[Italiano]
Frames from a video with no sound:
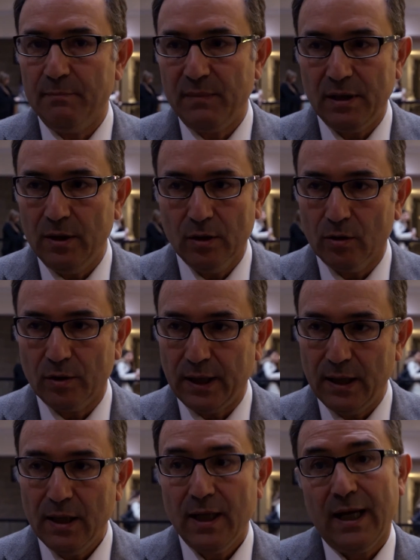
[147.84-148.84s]

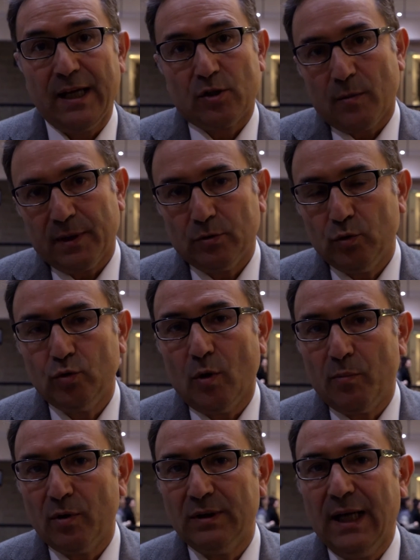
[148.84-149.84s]
migliori e soprattutto
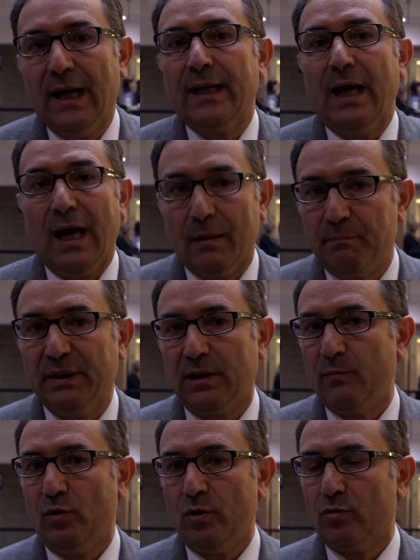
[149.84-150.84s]
può dare al
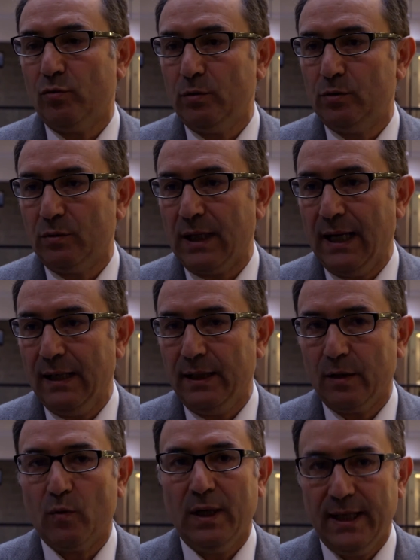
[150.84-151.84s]
patrimonio
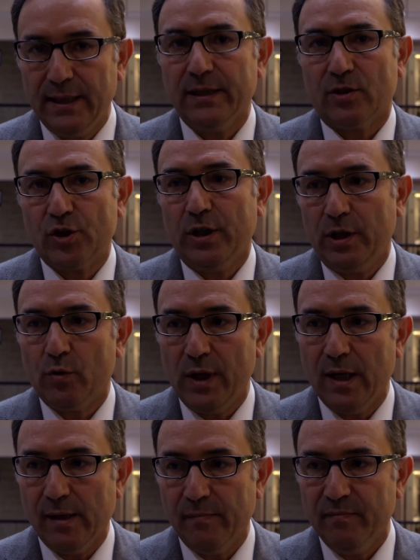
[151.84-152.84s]
culturale quelle energie di cui
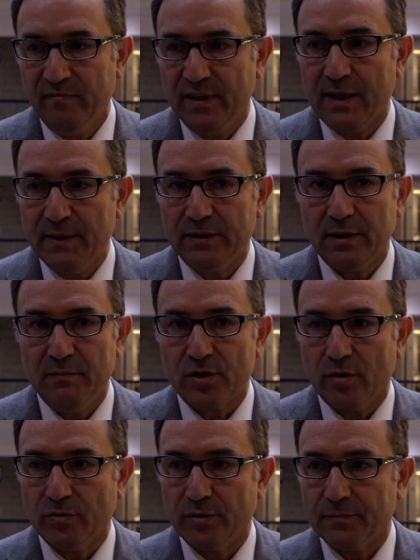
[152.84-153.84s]
ha veramente
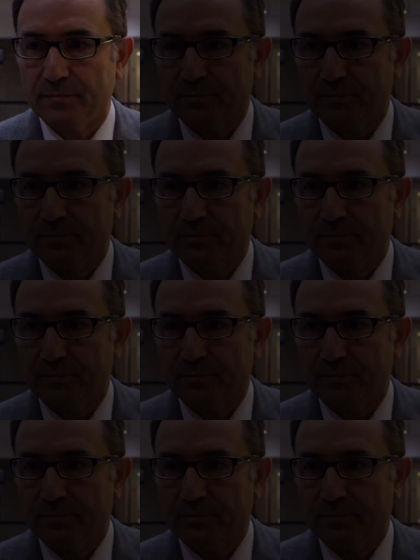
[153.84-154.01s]
bisogno.